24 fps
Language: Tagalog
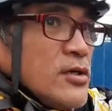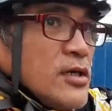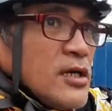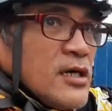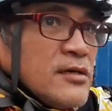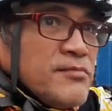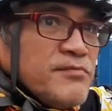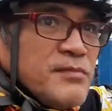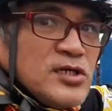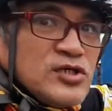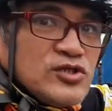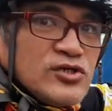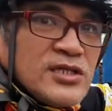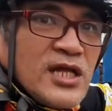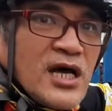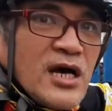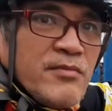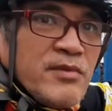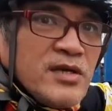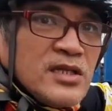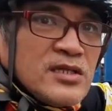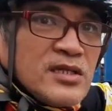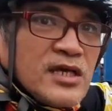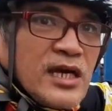ang mission
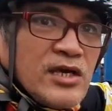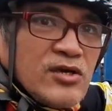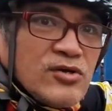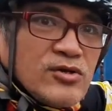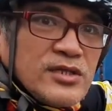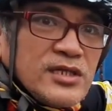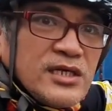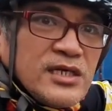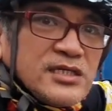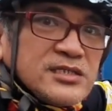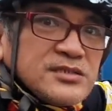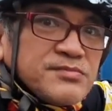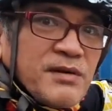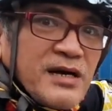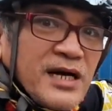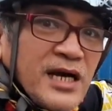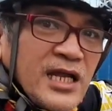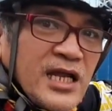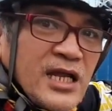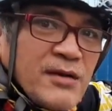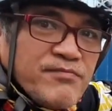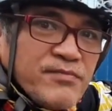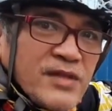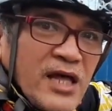namin ngayon is
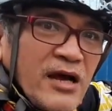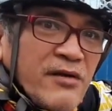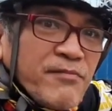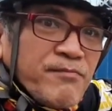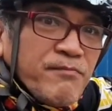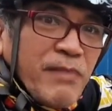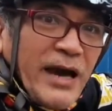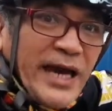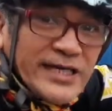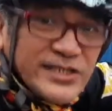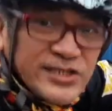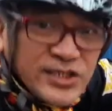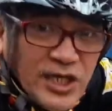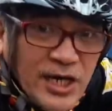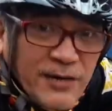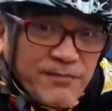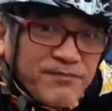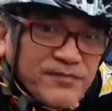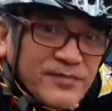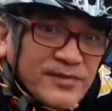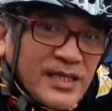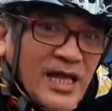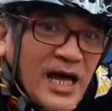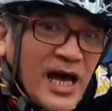maghanap ng bike shop
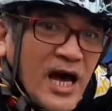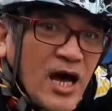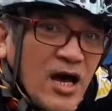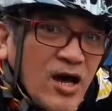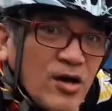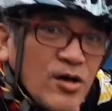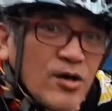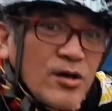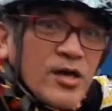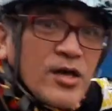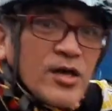na